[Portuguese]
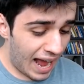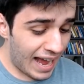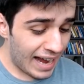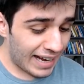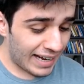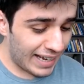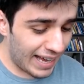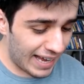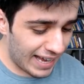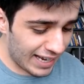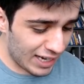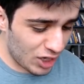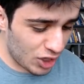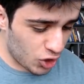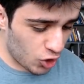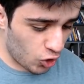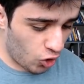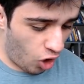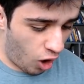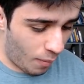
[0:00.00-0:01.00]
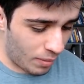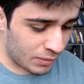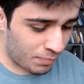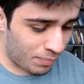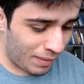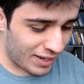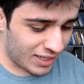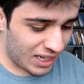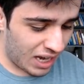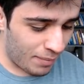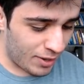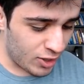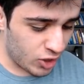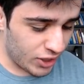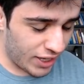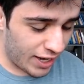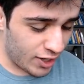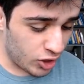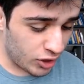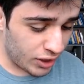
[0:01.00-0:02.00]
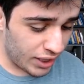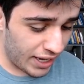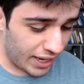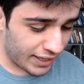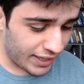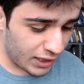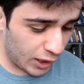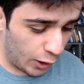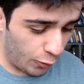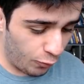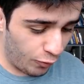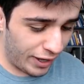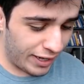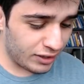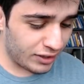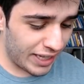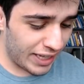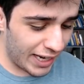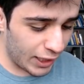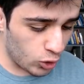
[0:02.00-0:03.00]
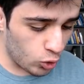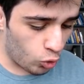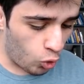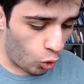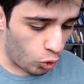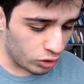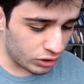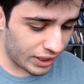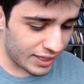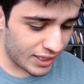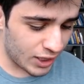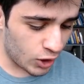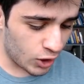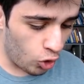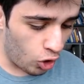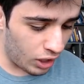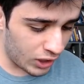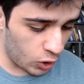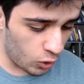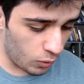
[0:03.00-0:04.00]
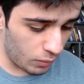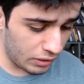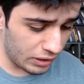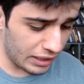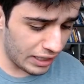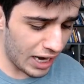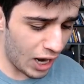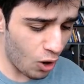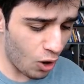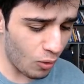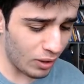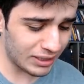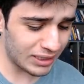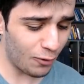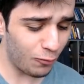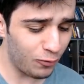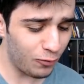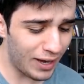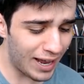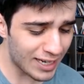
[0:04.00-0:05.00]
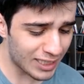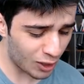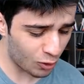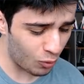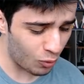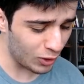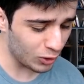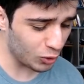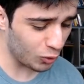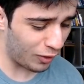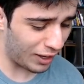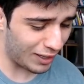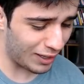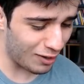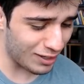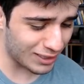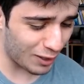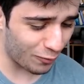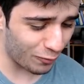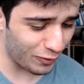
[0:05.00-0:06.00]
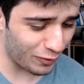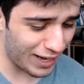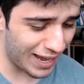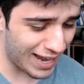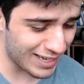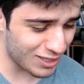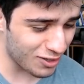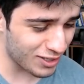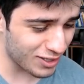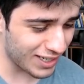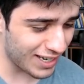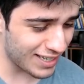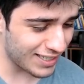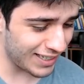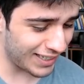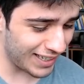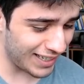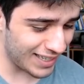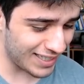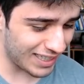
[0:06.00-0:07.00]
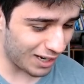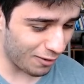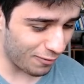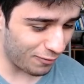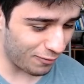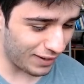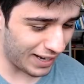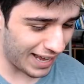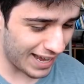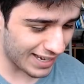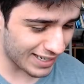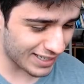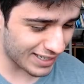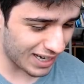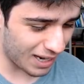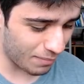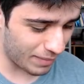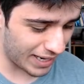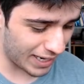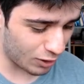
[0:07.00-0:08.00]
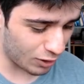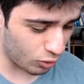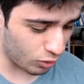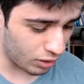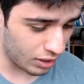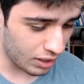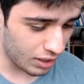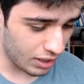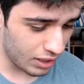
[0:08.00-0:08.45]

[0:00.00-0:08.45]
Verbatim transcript: a gangue de Goblins praticamente que a gente tem aqui defendendo contra esse Golem. Não, essa flecha, quanto valeu essa flecha? Eu esqueci que tinha flecha, mano.